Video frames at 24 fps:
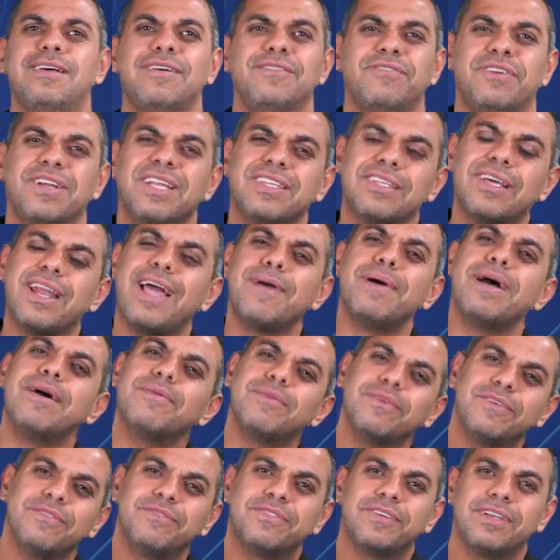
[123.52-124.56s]
فانا طالع
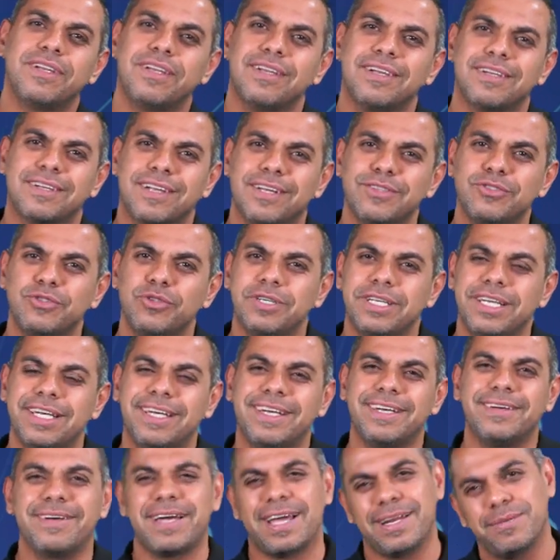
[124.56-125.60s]
بقى في الراديو
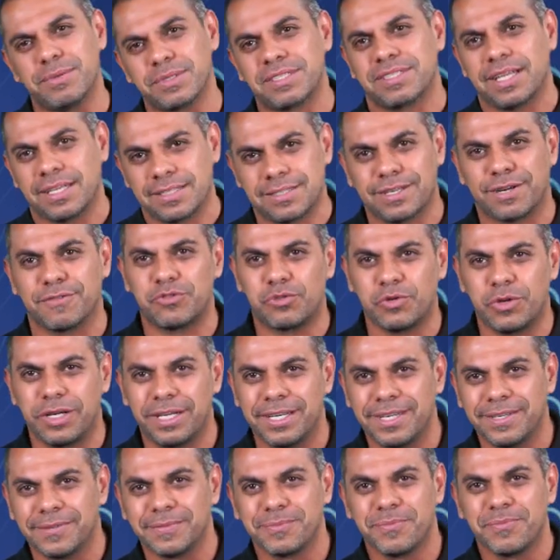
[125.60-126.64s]
ايه يعني بستظرف
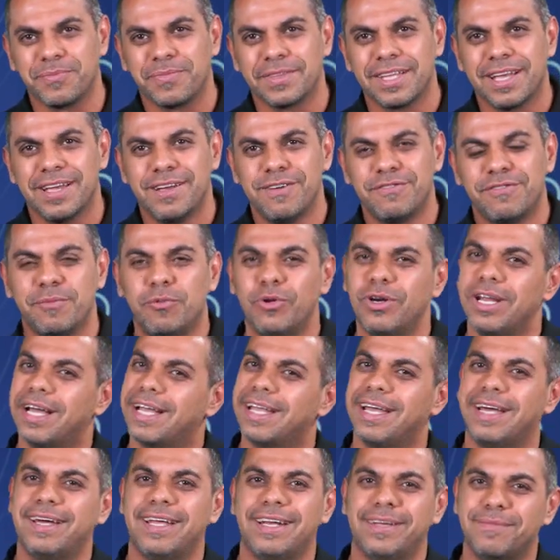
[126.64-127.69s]
شويه فبقول
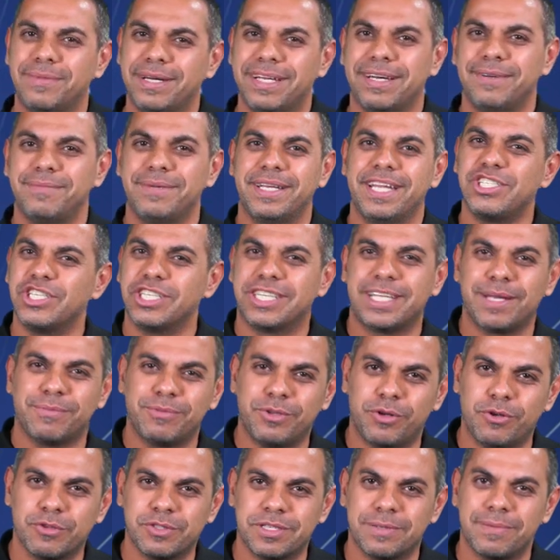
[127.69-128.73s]
لك انا بناشد
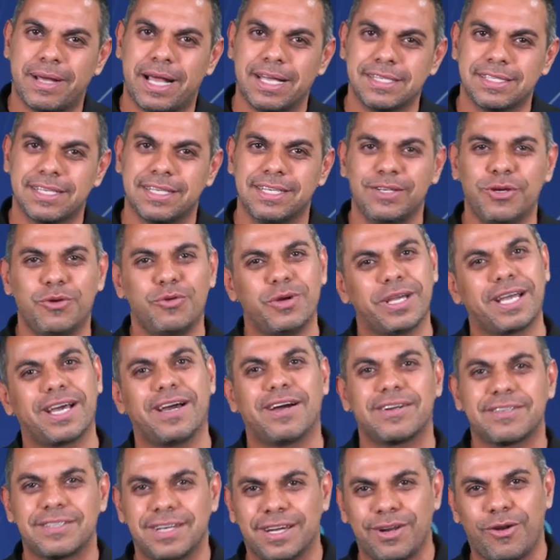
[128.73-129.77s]
كابتن حسام حسن ان هو
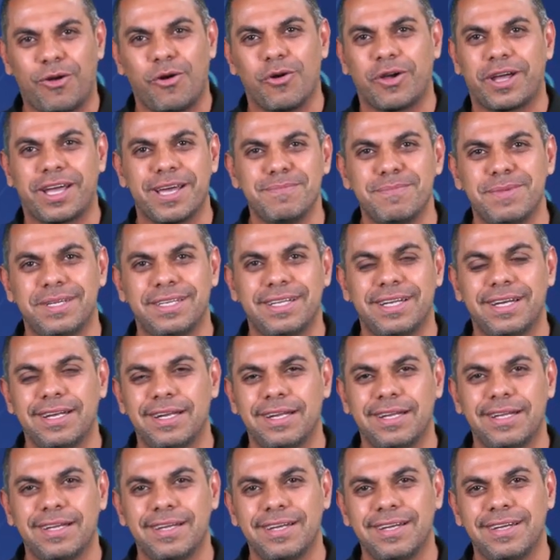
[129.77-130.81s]
يخرج الحكام من
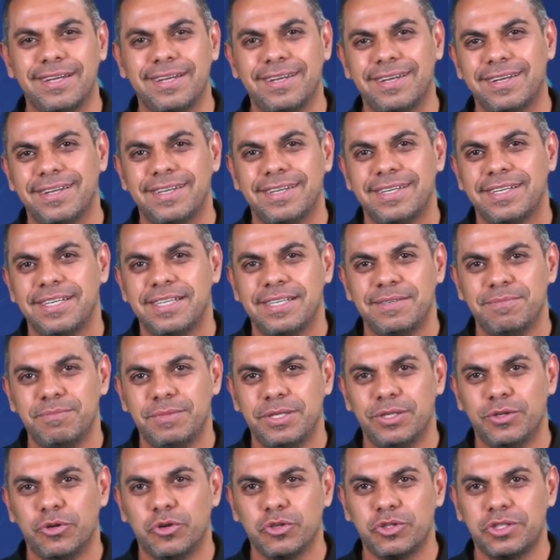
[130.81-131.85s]
ال
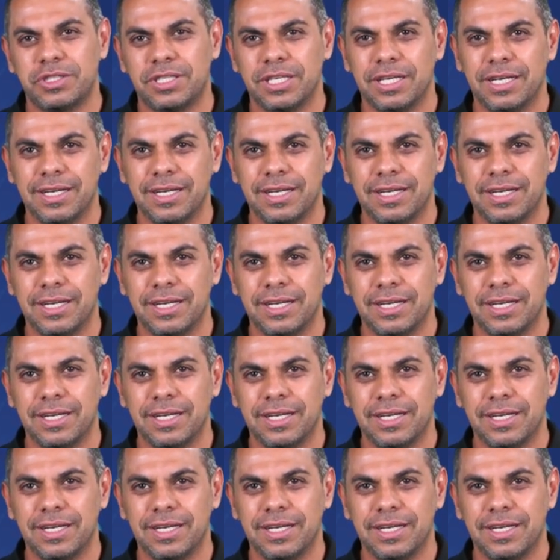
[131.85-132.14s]
من اوضه